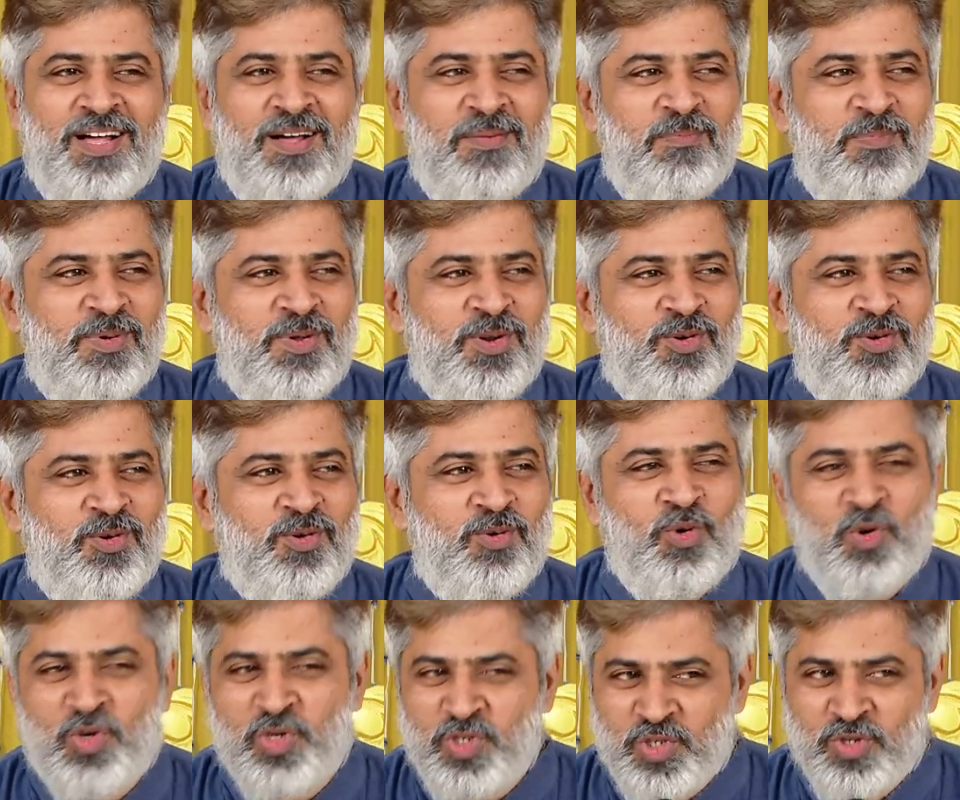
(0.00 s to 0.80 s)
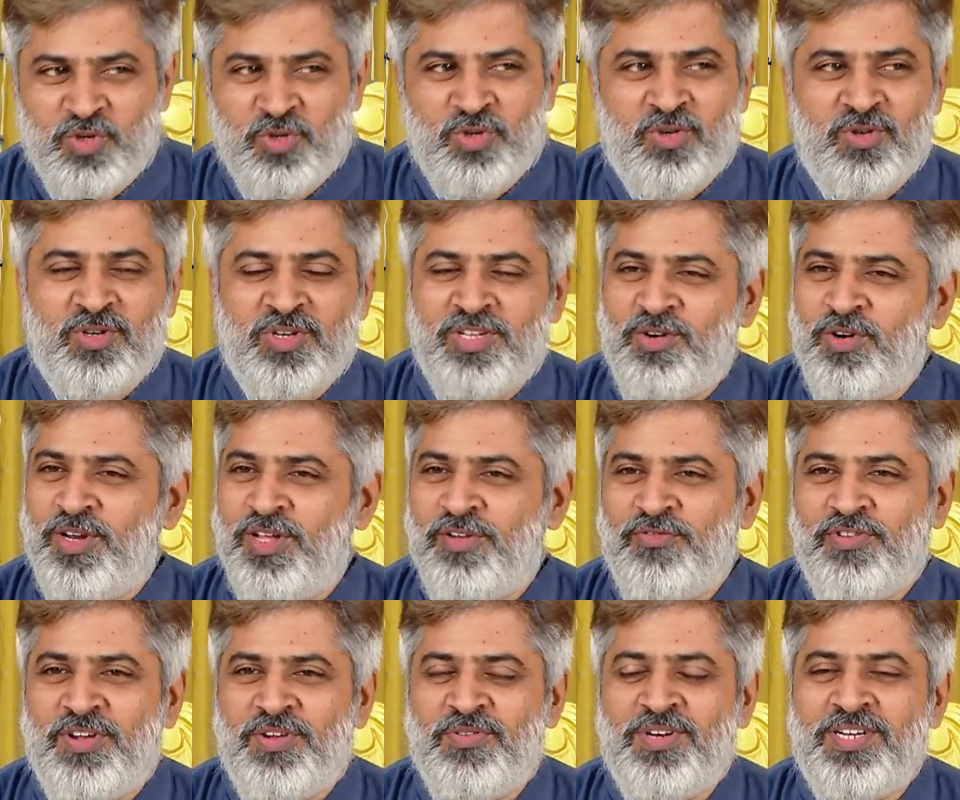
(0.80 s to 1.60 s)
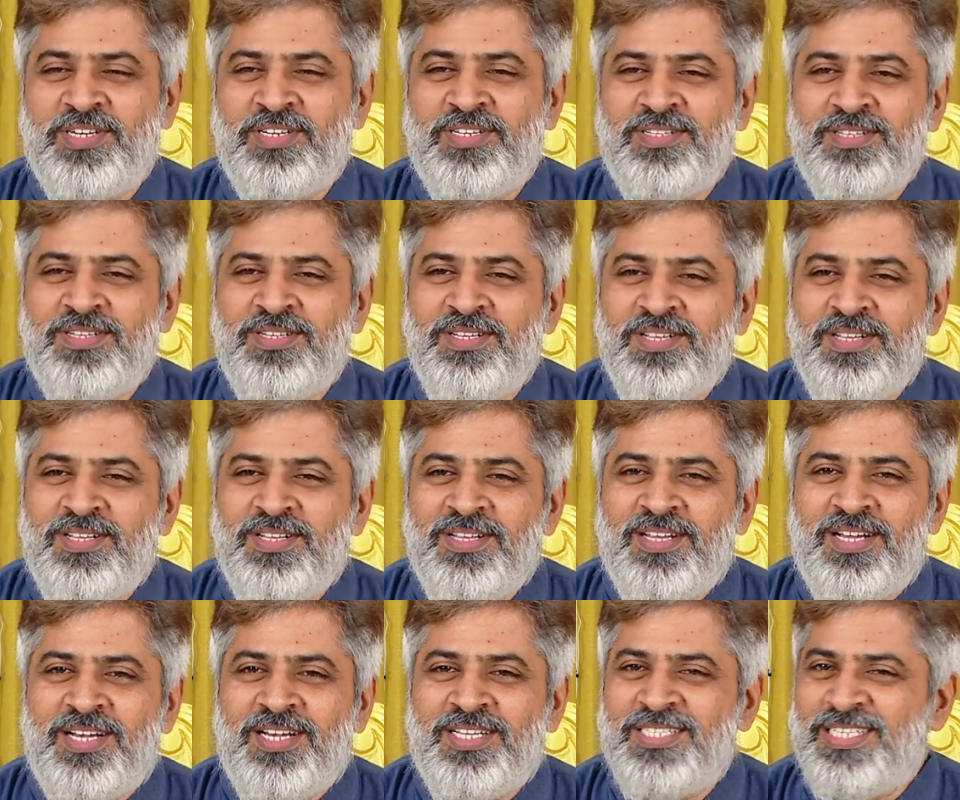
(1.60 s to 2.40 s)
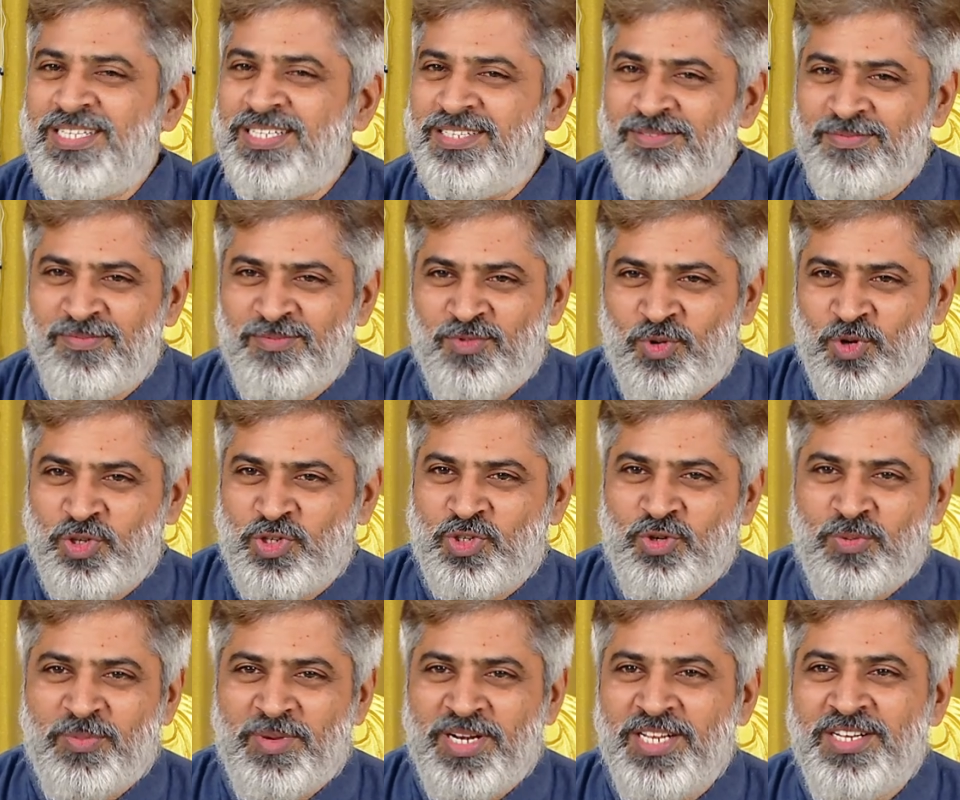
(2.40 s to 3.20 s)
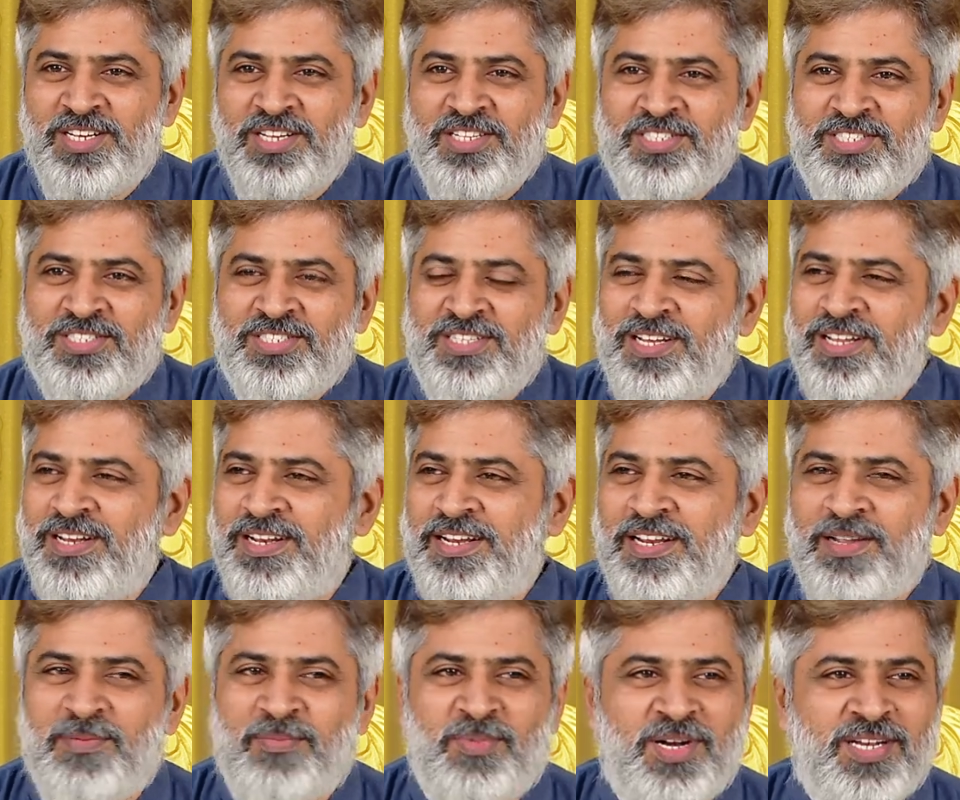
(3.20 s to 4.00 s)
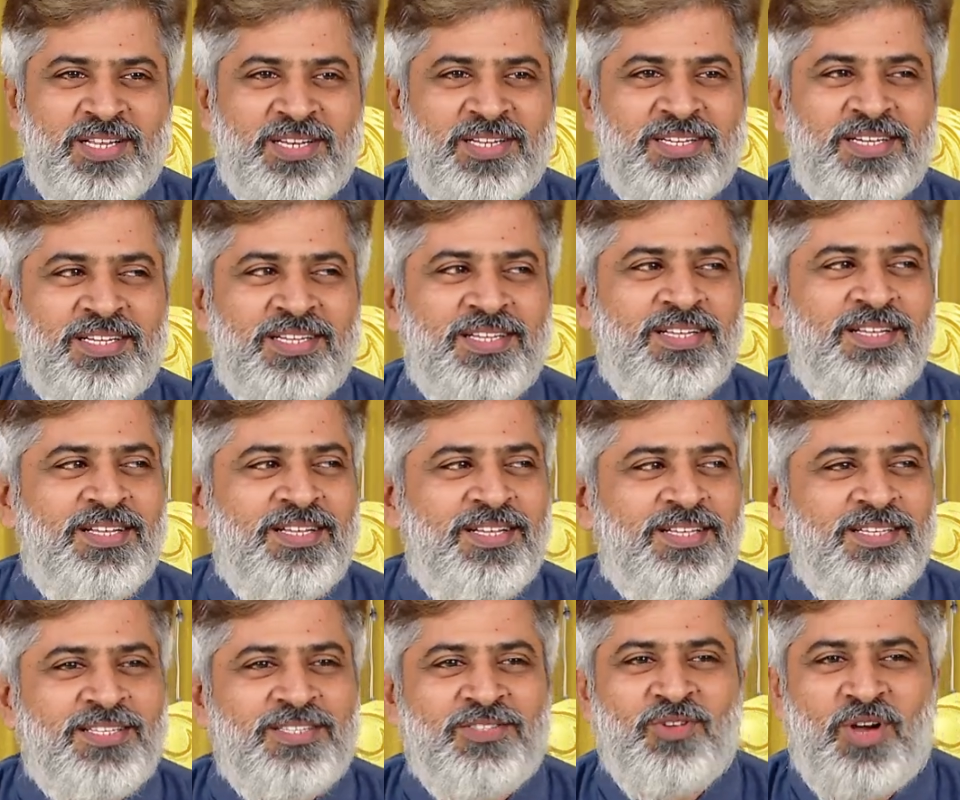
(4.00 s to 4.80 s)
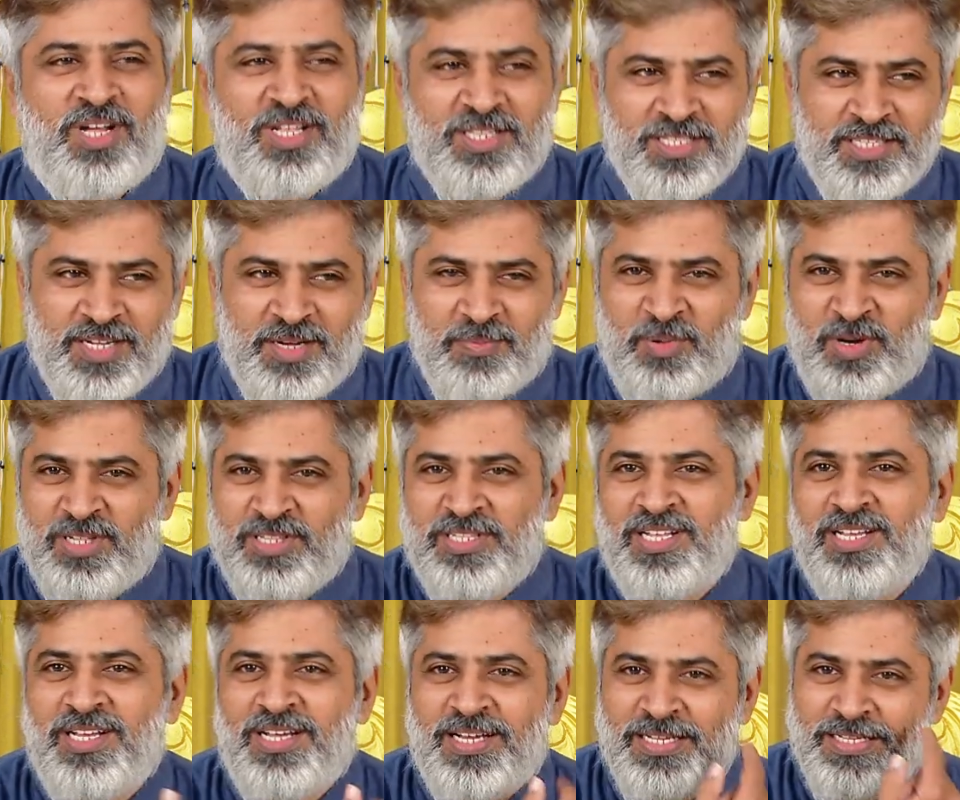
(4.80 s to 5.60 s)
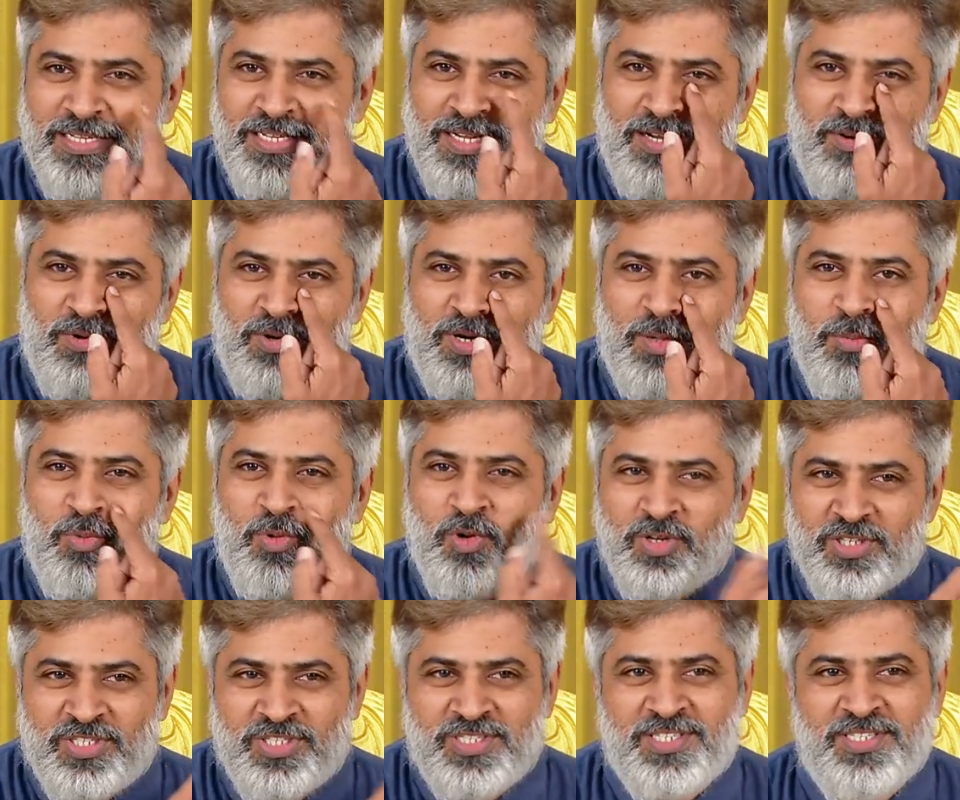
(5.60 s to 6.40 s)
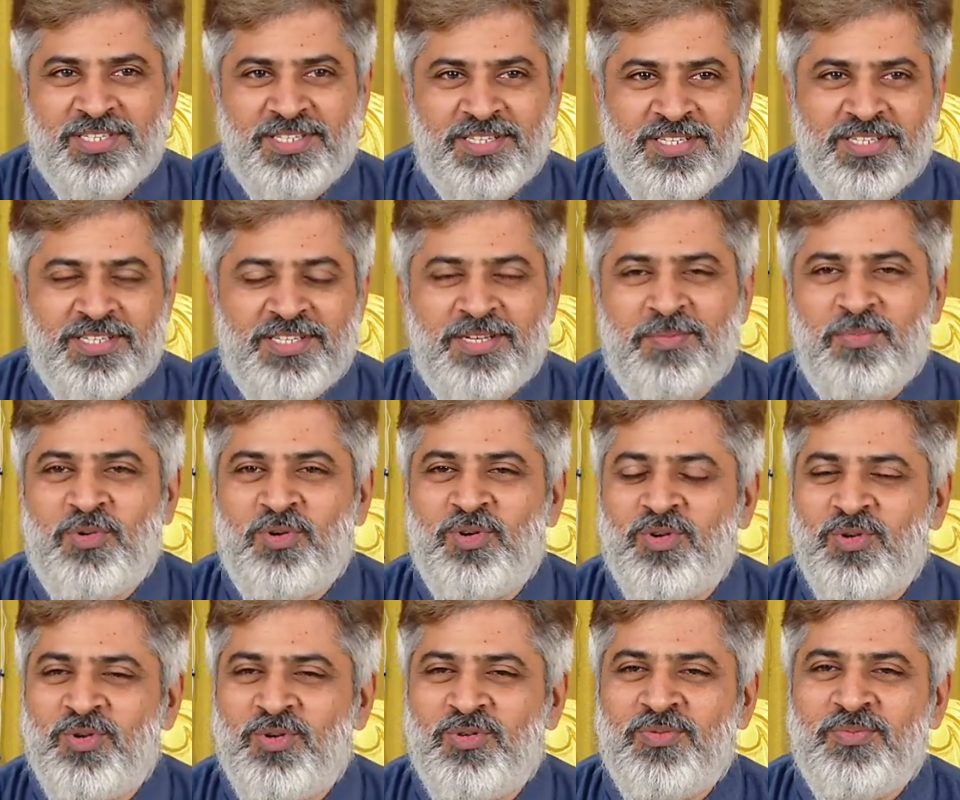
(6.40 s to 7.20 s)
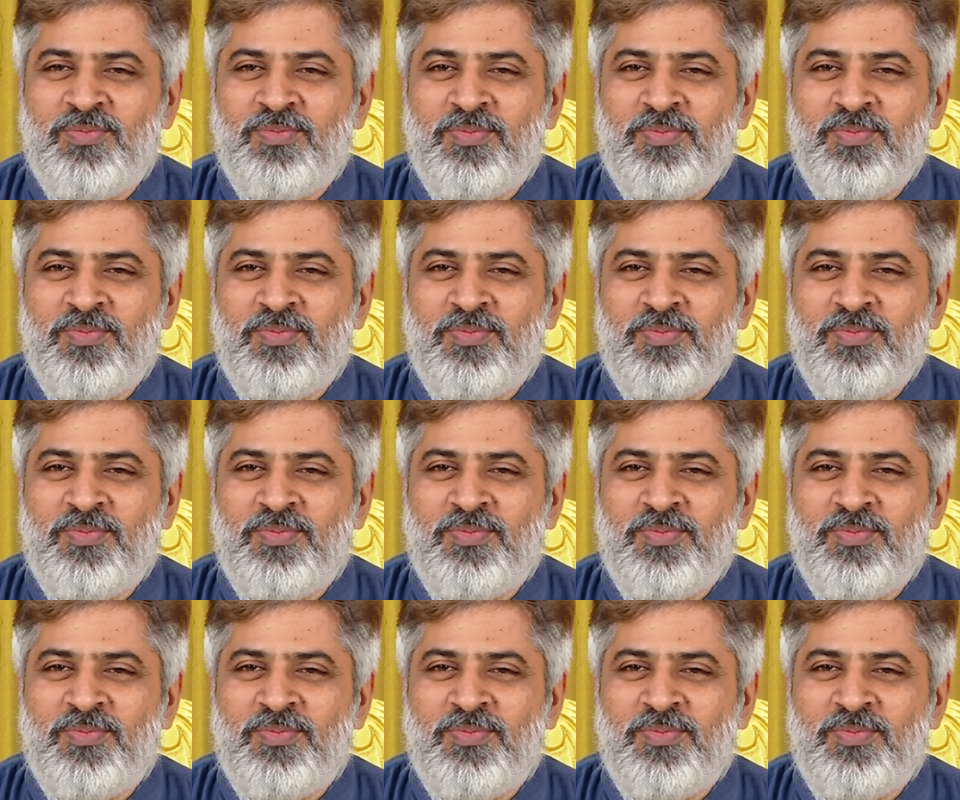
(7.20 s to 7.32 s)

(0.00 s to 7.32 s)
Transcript: அப்புறம் ஓஷோ என்னுடைய ஃபேவரெட்டு அதை ஓஷோ மெடிடேஷன்ஸ்லாம் நிறைய பண்ணியிருக்கேன் ஸோ அதுக்கப்புறம் தான் ஐயாவோட புக்ஸ் அப்போது